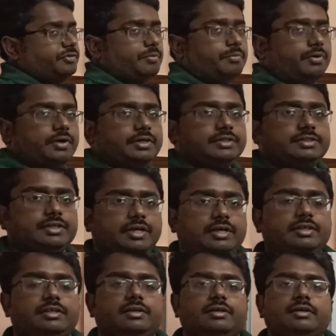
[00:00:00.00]
த பாயிண்ட்ஸ்
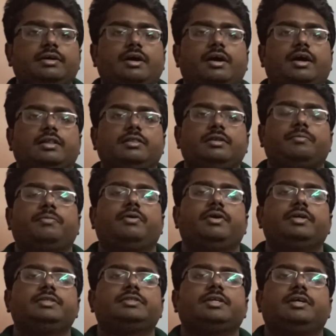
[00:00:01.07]
எடுத்துகிட்டு அந்த
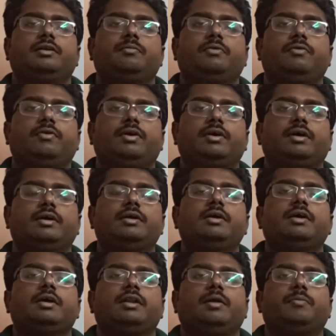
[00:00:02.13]
பாயிண்ட்ஸை என்ன பண்ணுவாங்க
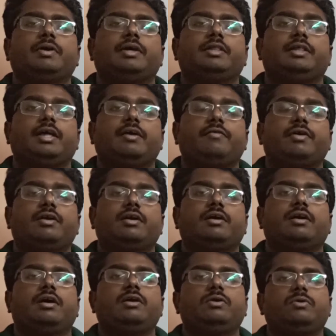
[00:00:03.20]
நமக்கு தேவையான
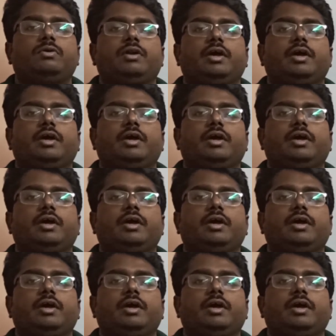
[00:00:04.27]
கான்டூர்